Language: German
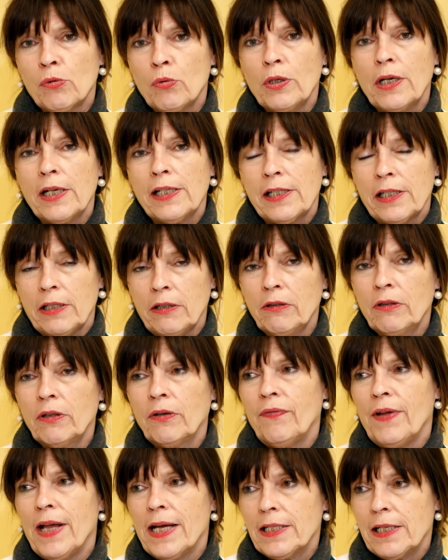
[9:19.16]
so, dass
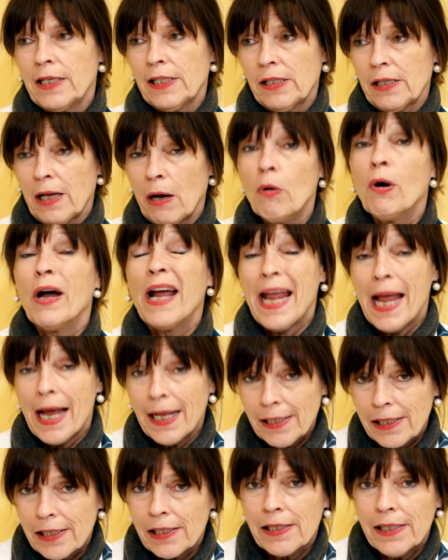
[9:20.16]
irgendwer das auch
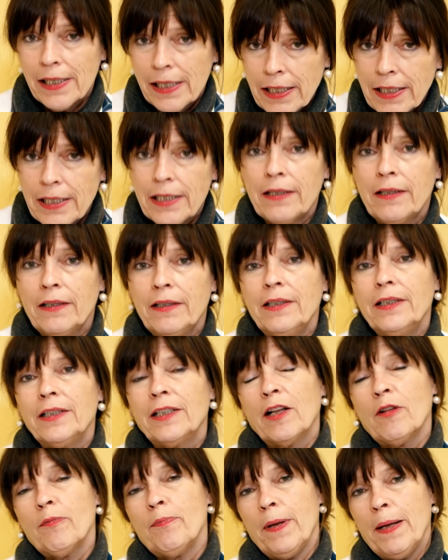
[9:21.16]
ärztlich
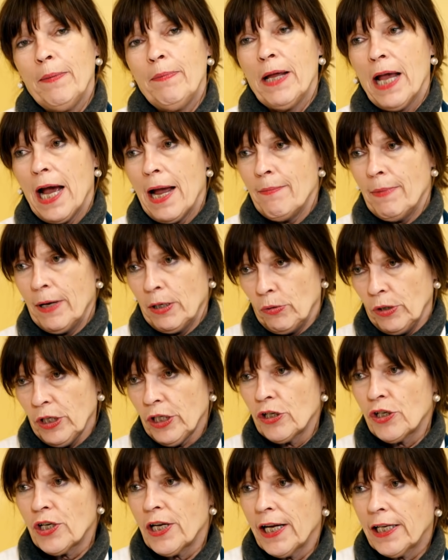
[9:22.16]
das Baby einmal
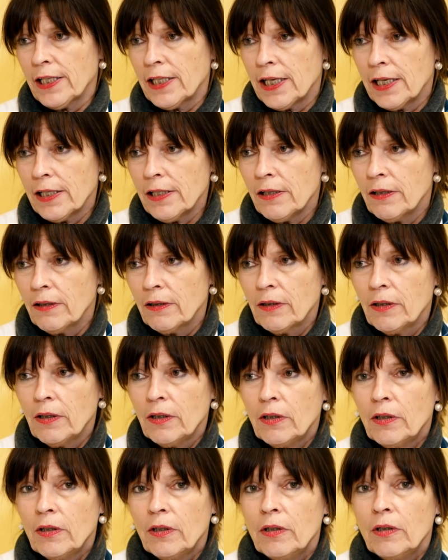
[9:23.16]
durchgescheckt hat
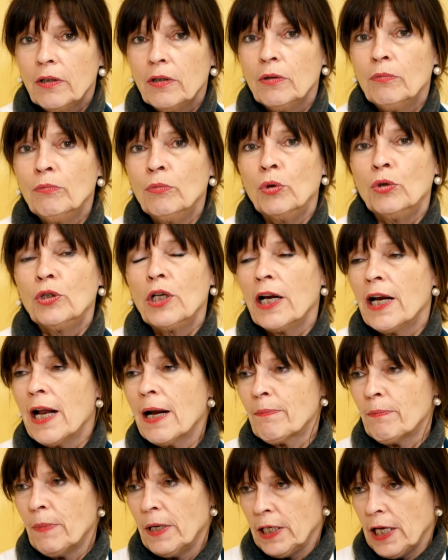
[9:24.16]
Mhm. Und dann
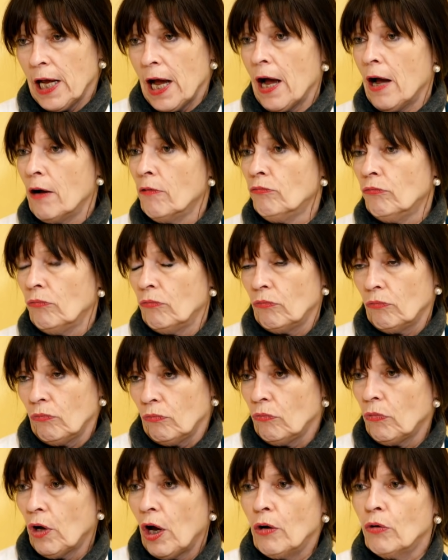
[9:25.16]
hat man ja
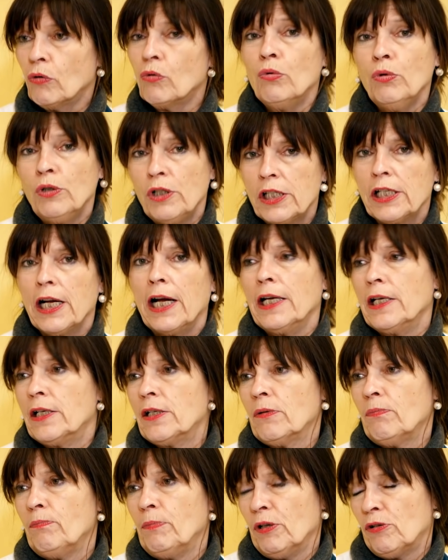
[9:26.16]
gut
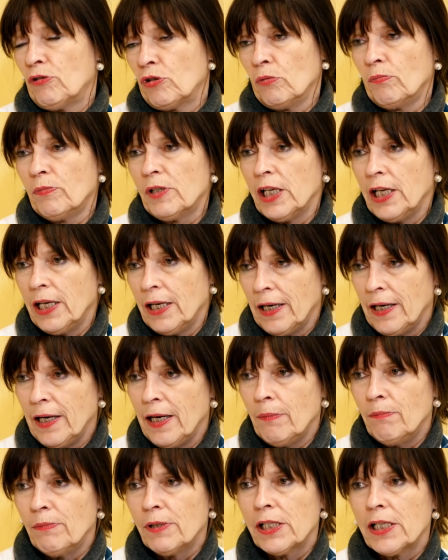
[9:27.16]
Zeit bis zum zehnten
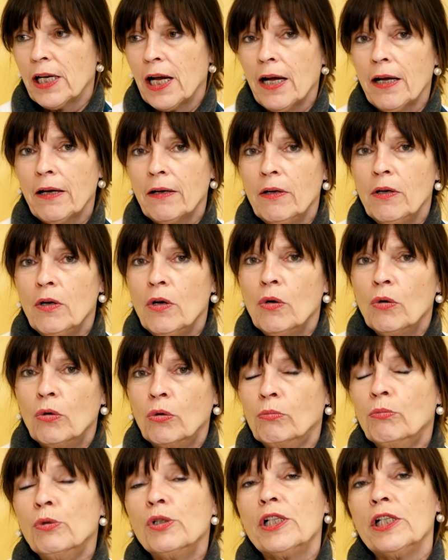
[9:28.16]
Lebenstag
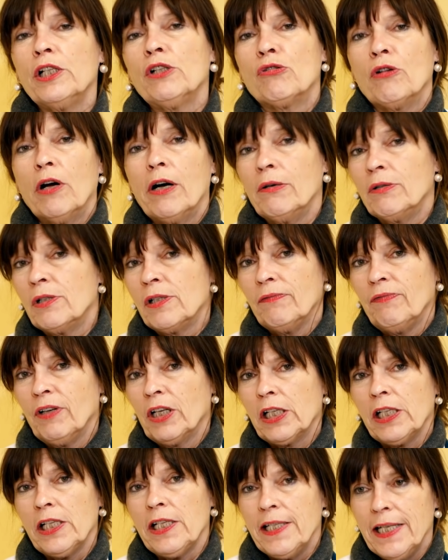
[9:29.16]
und muss sich zu Hause
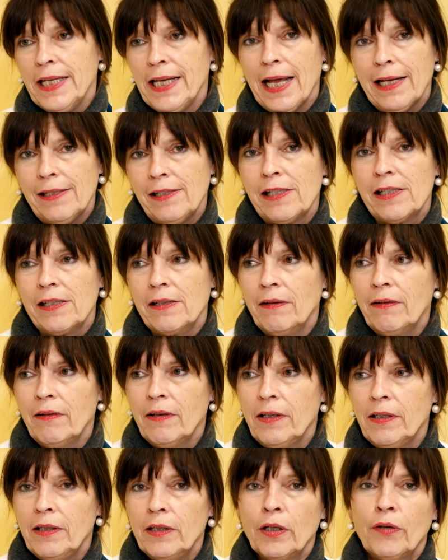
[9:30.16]
wirklich nicht hetzen.
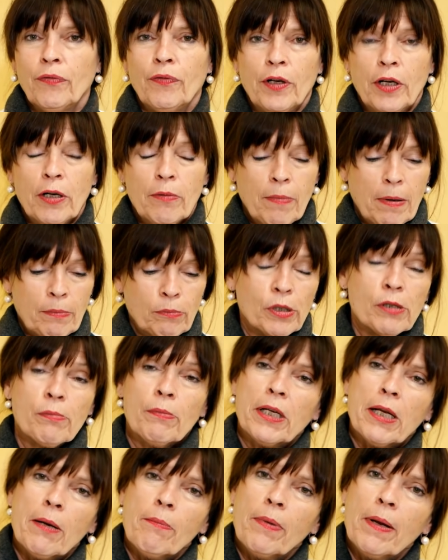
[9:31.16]
Mhm. Ich finde, man muss
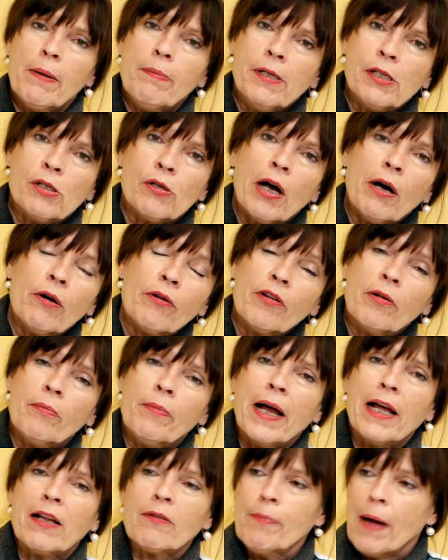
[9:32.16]
mit dem Baby zu Hause
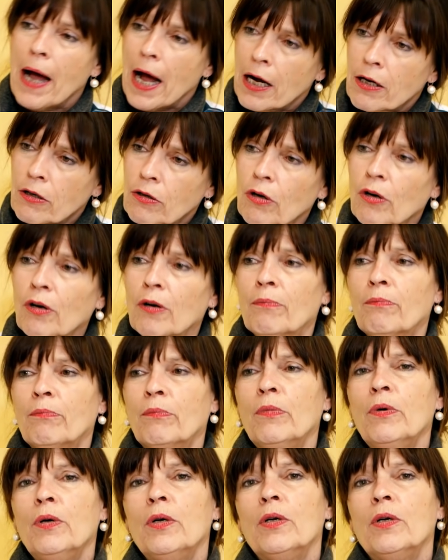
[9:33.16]
immer erstmal ankommen